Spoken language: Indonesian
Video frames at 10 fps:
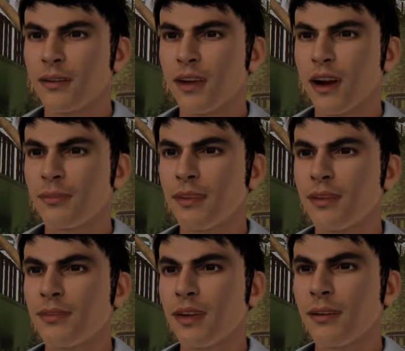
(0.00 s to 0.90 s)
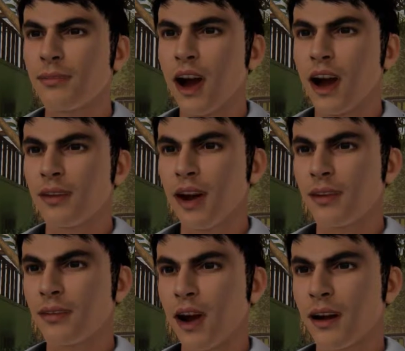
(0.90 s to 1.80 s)
katanya Budi.
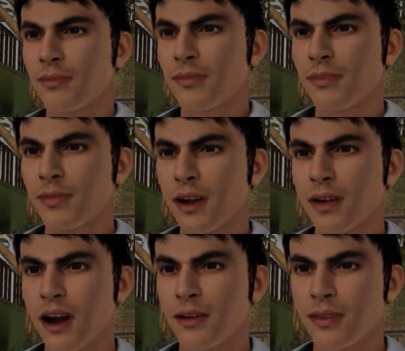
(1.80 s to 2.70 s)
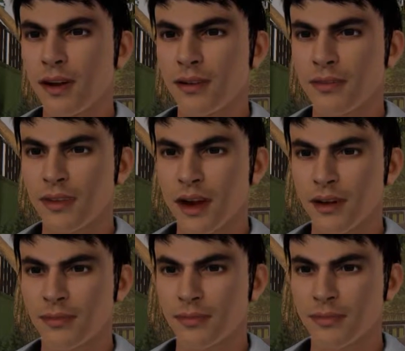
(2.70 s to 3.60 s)
Ada yang bisa kasih tahu saya di
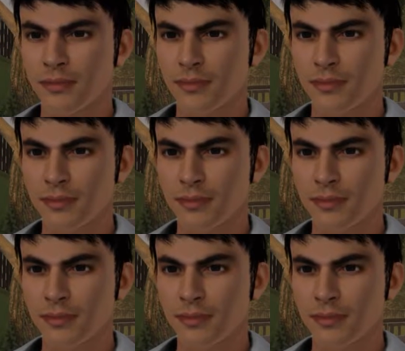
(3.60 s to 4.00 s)
mana